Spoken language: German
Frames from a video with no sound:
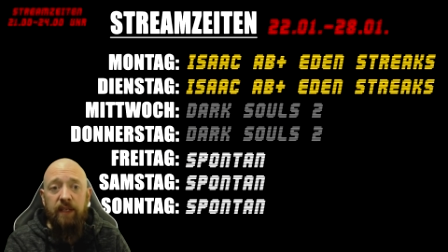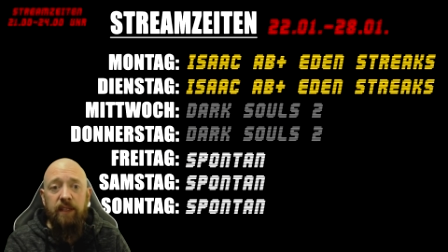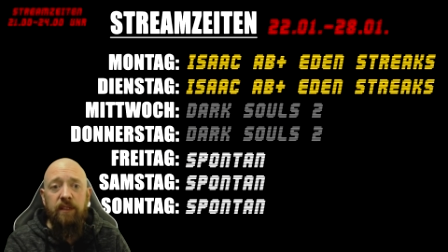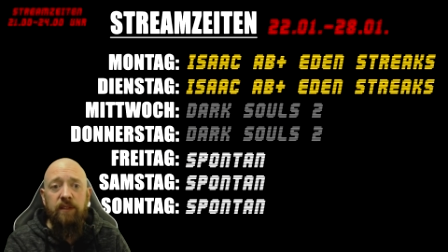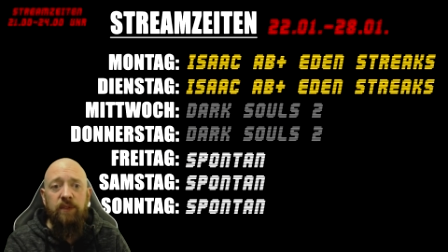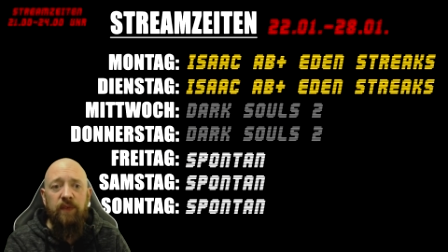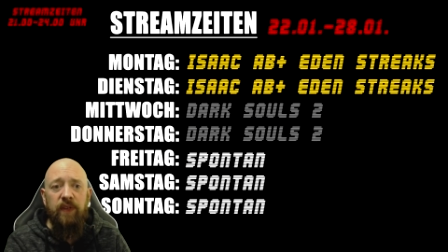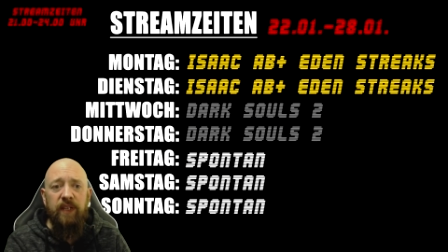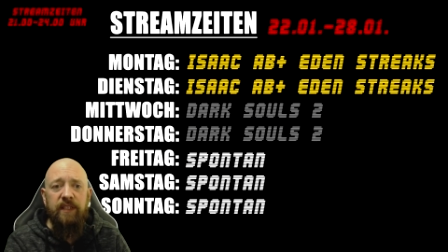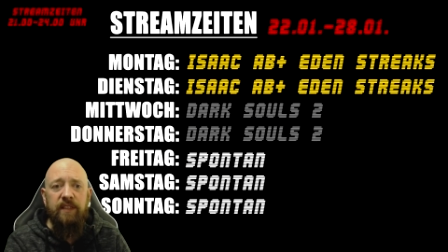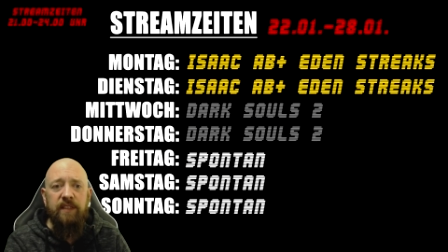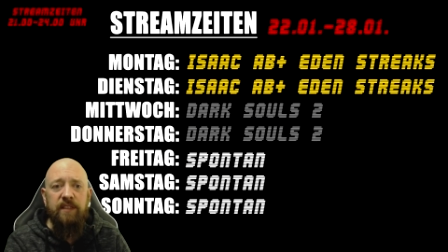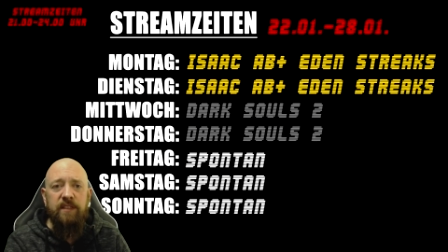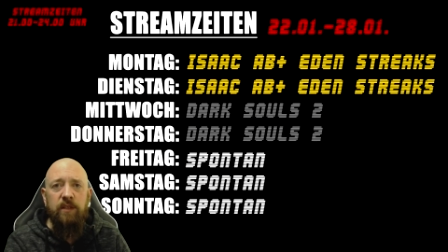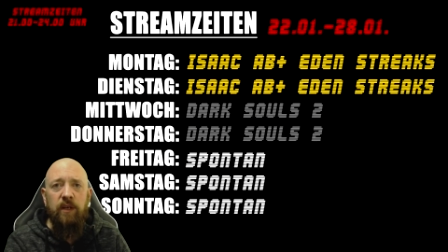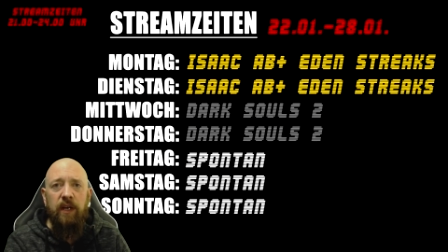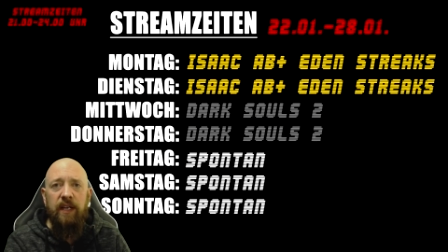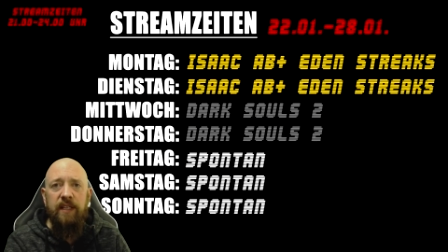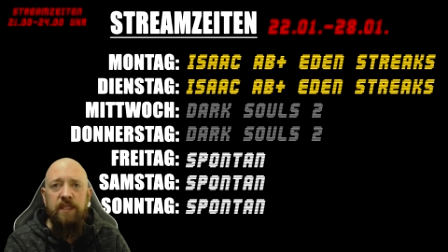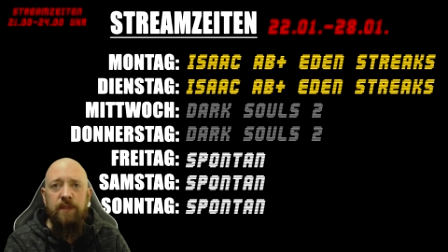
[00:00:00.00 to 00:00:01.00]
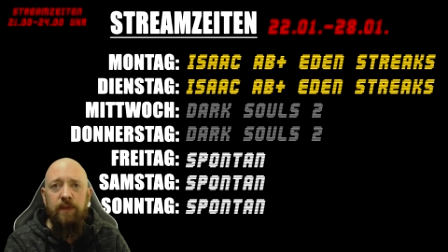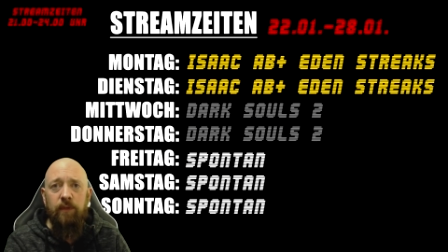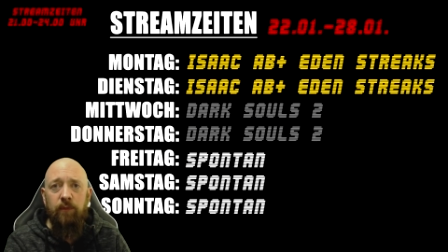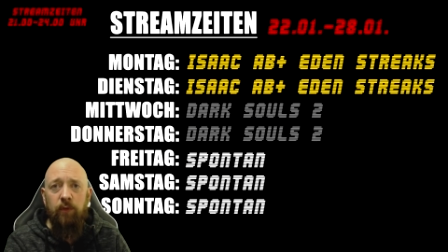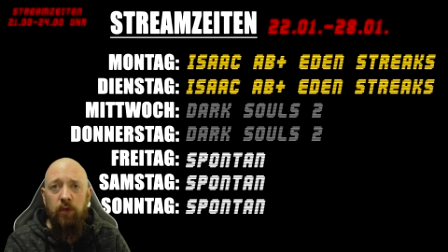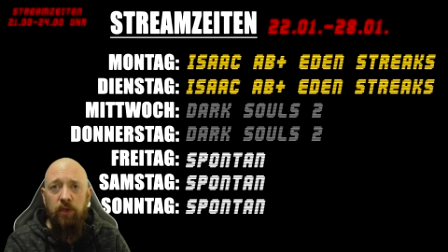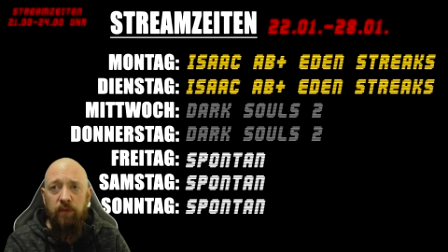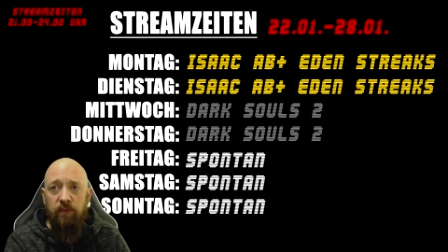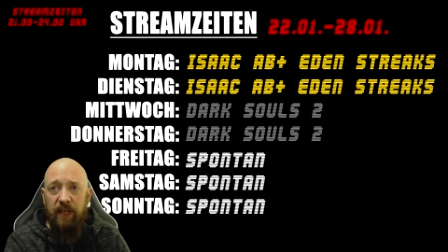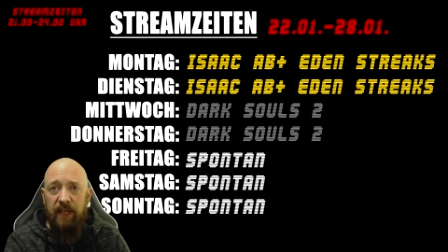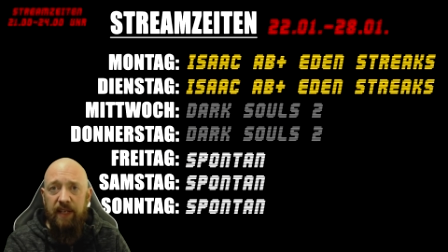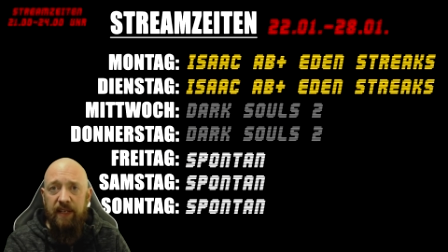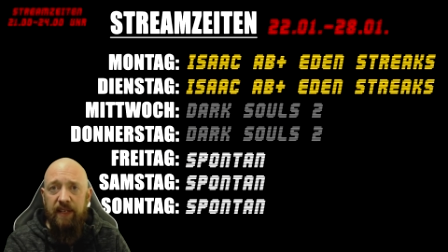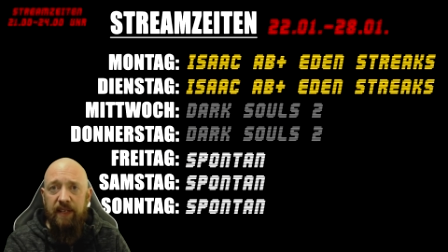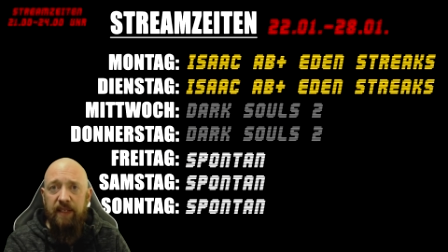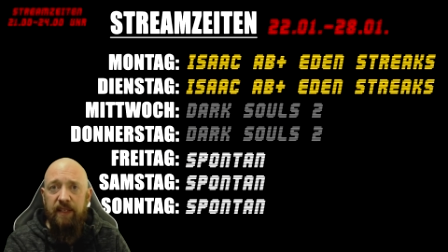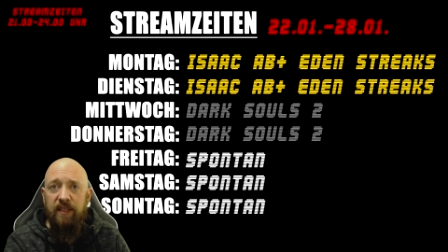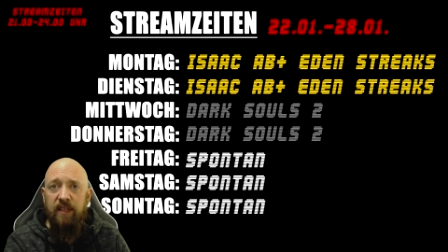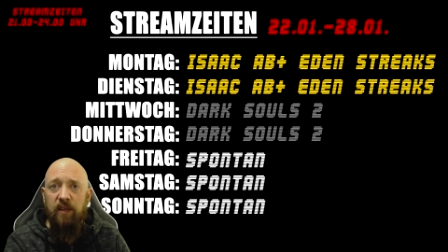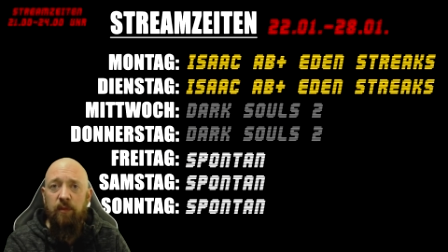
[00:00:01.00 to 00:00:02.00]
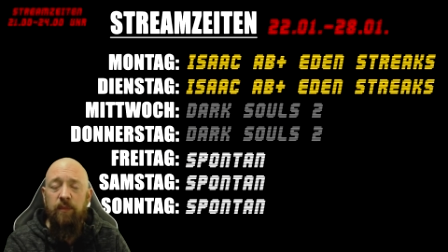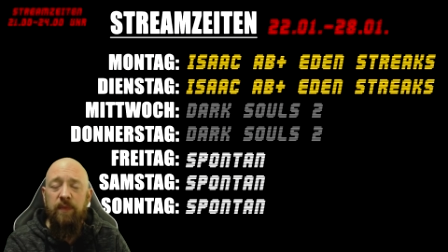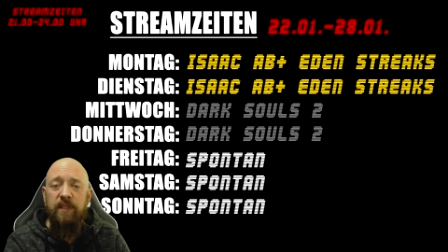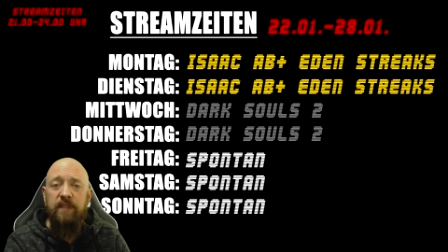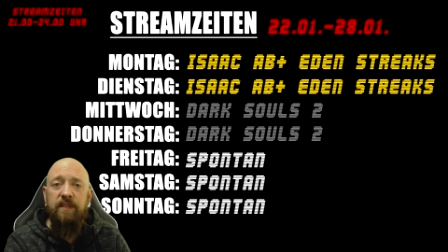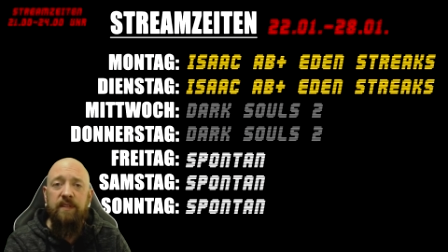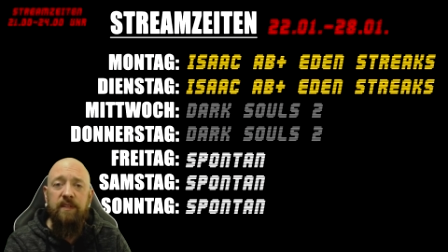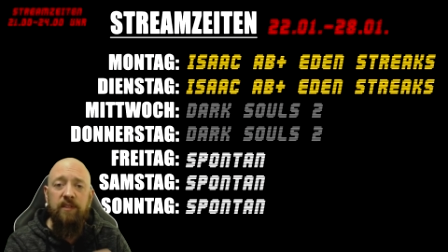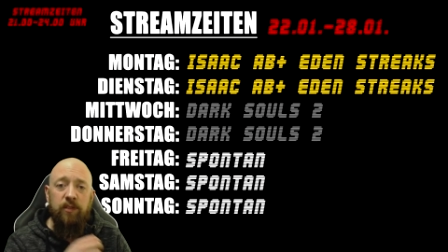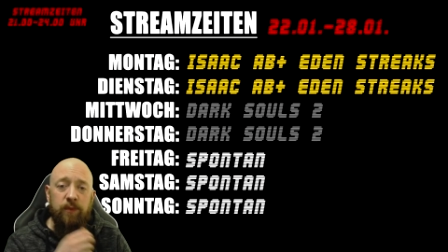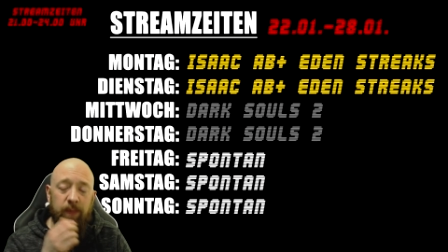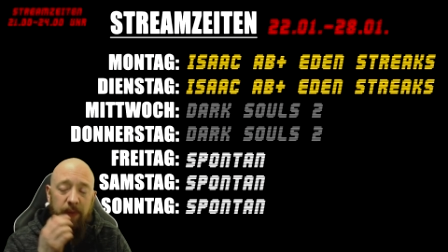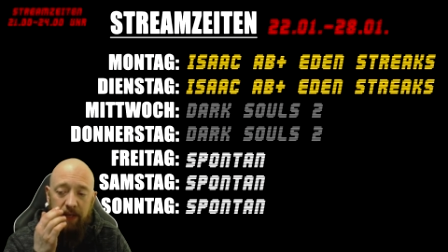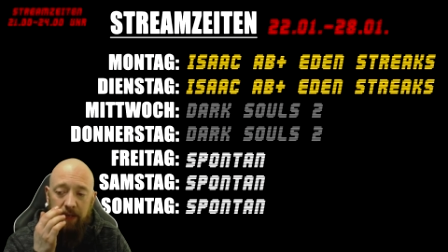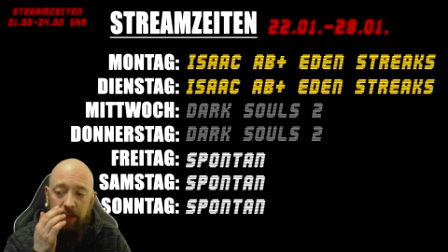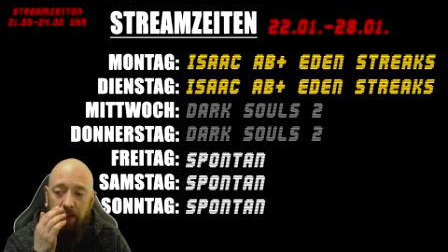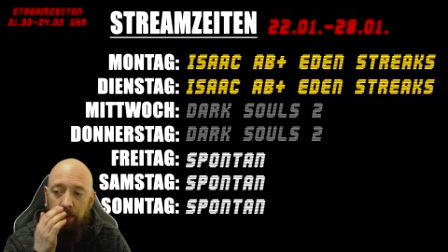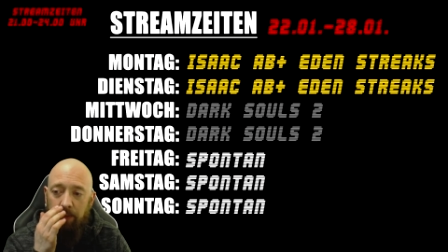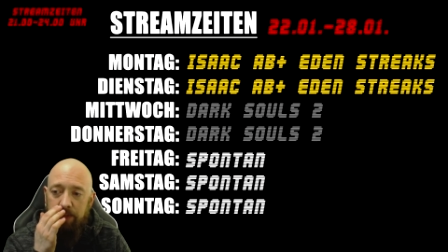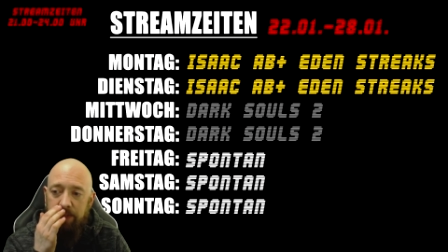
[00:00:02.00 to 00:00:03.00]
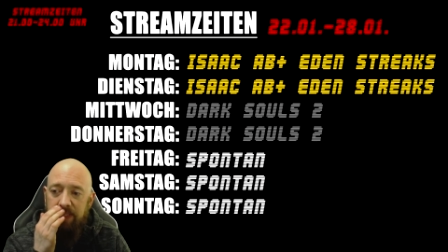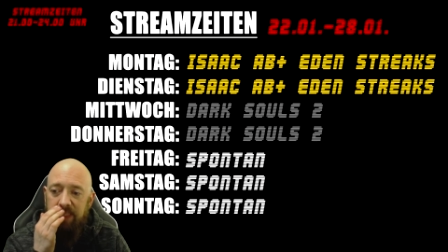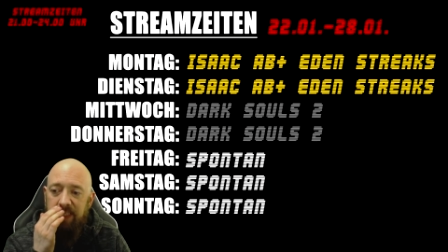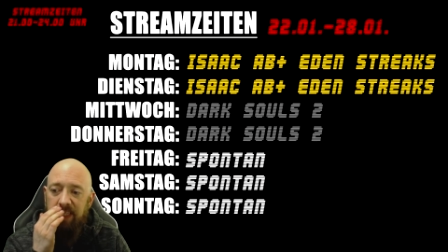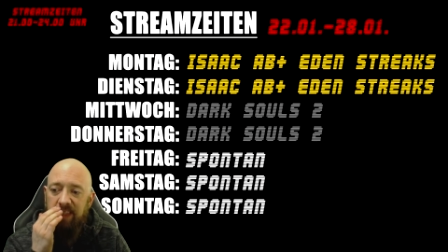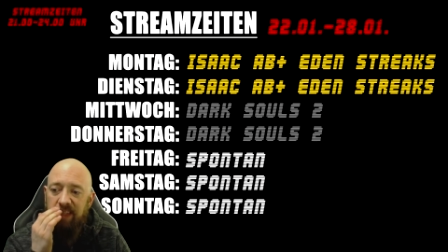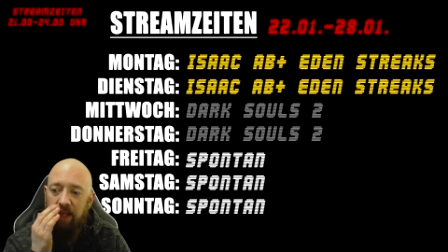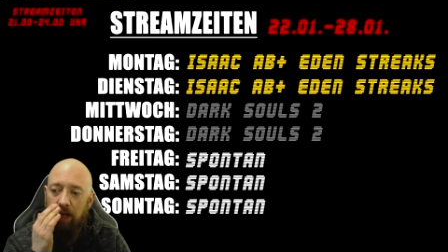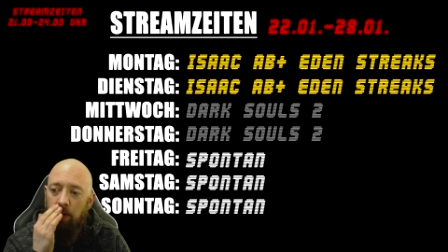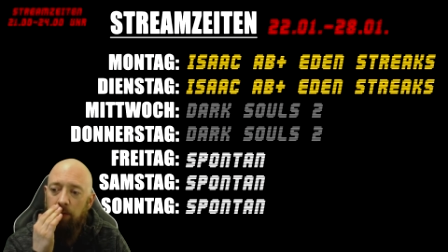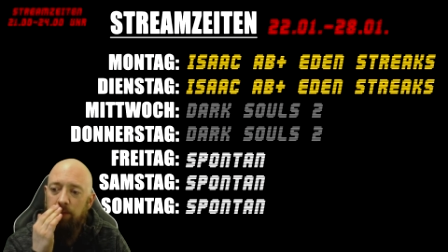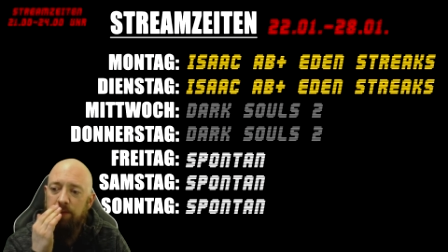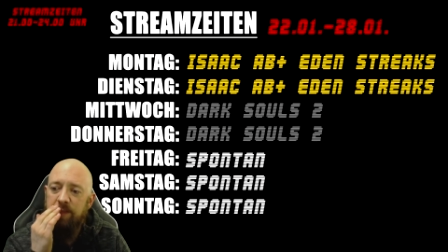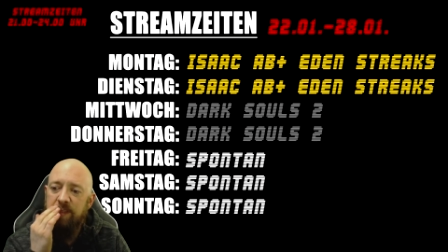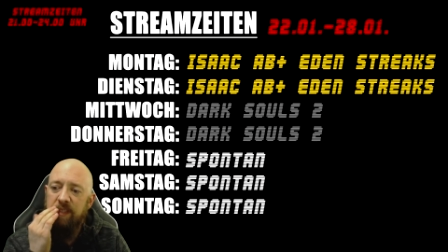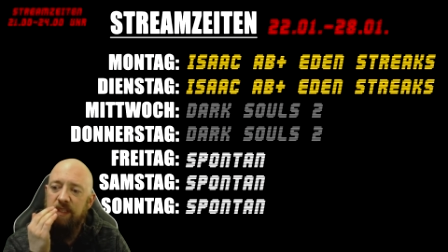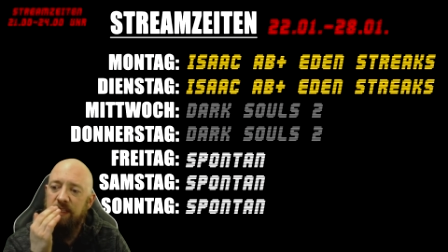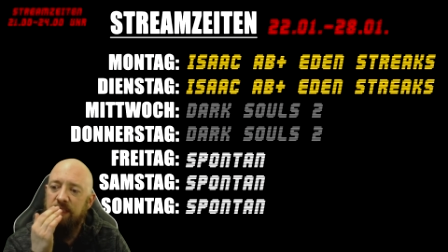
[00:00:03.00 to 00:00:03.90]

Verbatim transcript: Ich werde jetzt noch ein, zwei Wochen warten, damit die Spenden auch sicher drauf sind.